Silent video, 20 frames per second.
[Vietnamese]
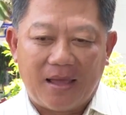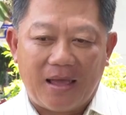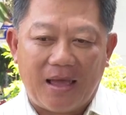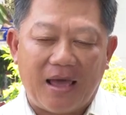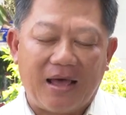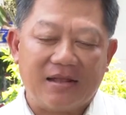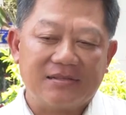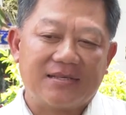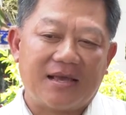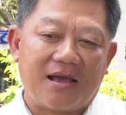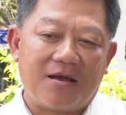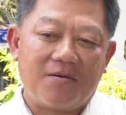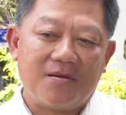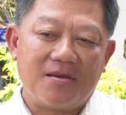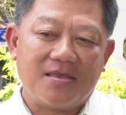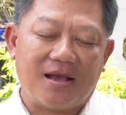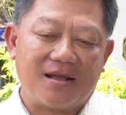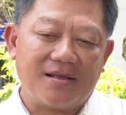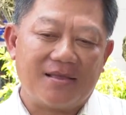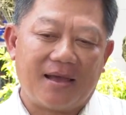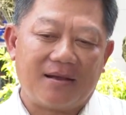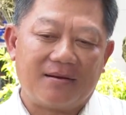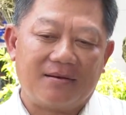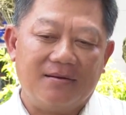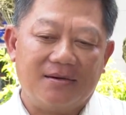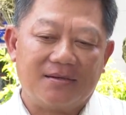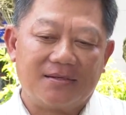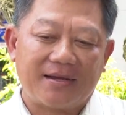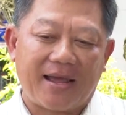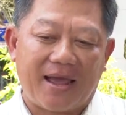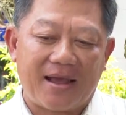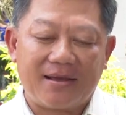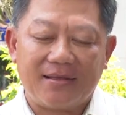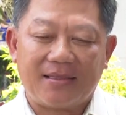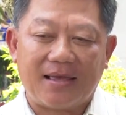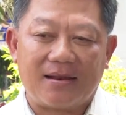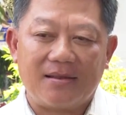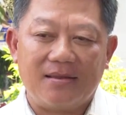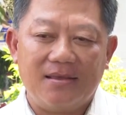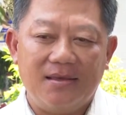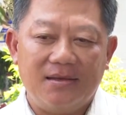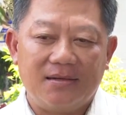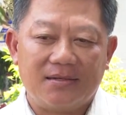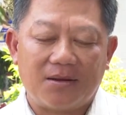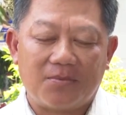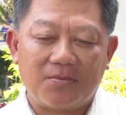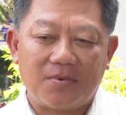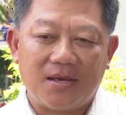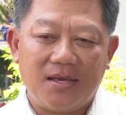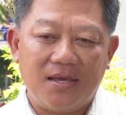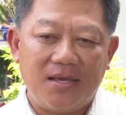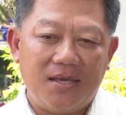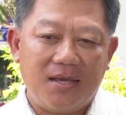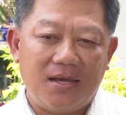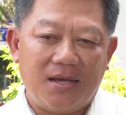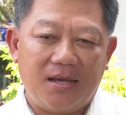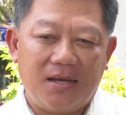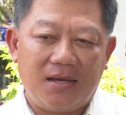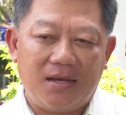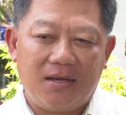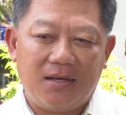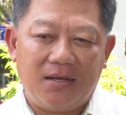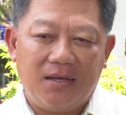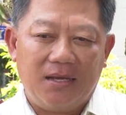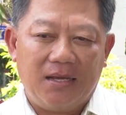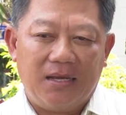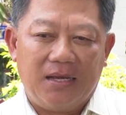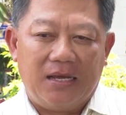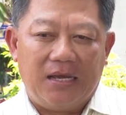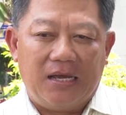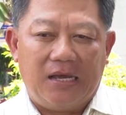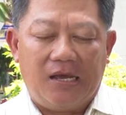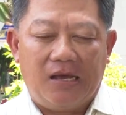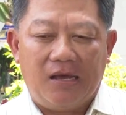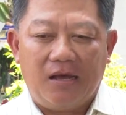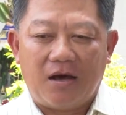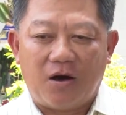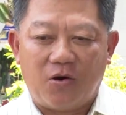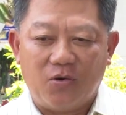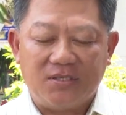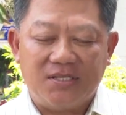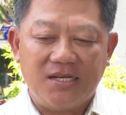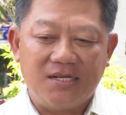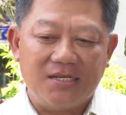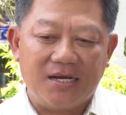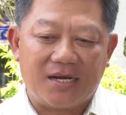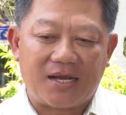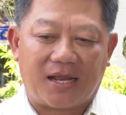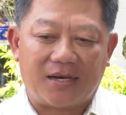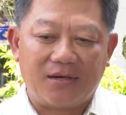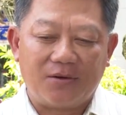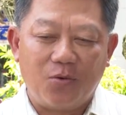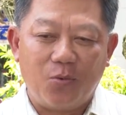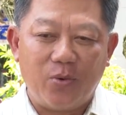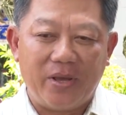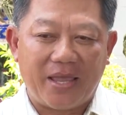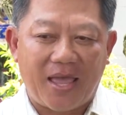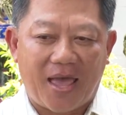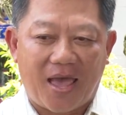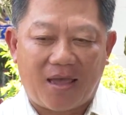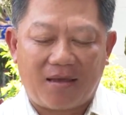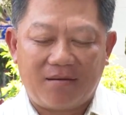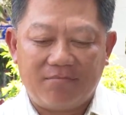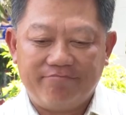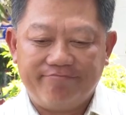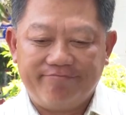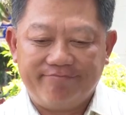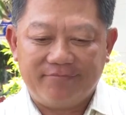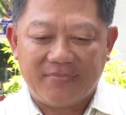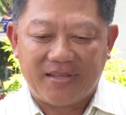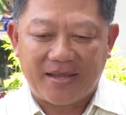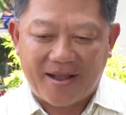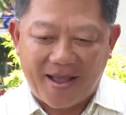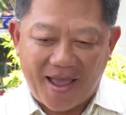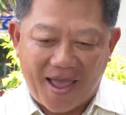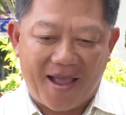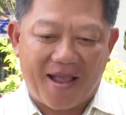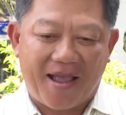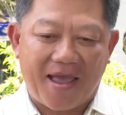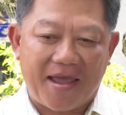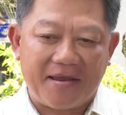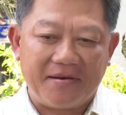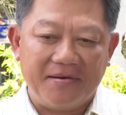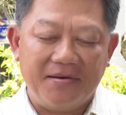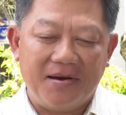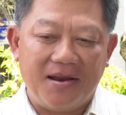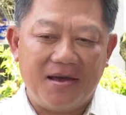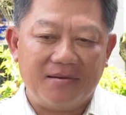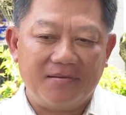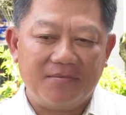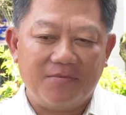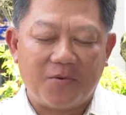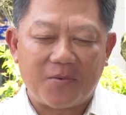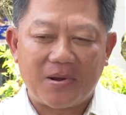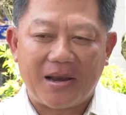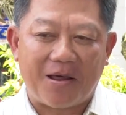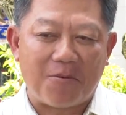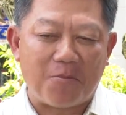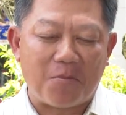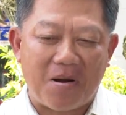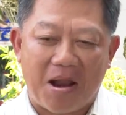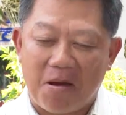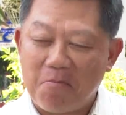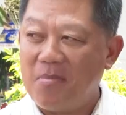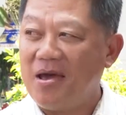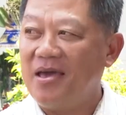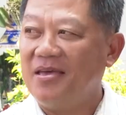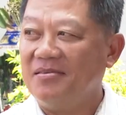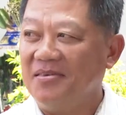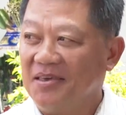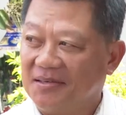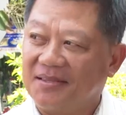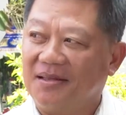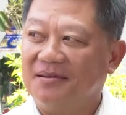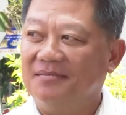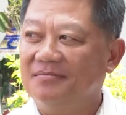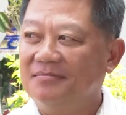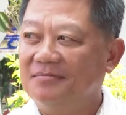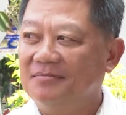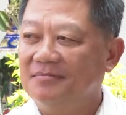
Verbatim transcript: À, anh Sáu là dẫn dắt được các cái thành viên trong cái uh, uh, hội sinh vật cảnh của huyện nhà là càng ngày đưa lên một cái lòng đam mê nhiệt tình.